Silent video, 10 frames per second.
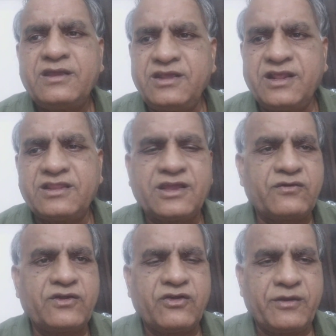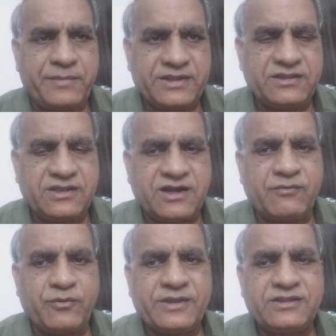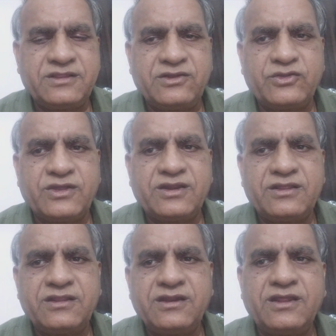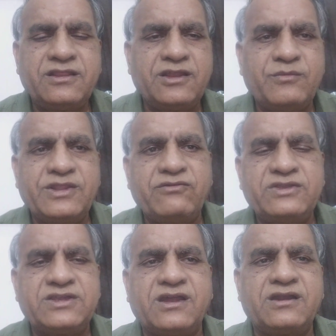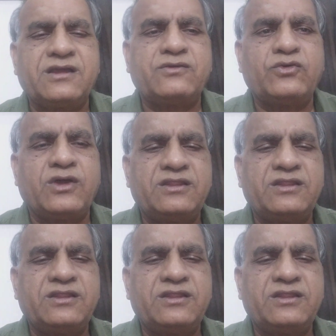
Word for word: ఇదంతా కూడా ఒక పద్ధ క్రమ పద్ధతిలో జరిగింది నేను దీని మీద విచారణకు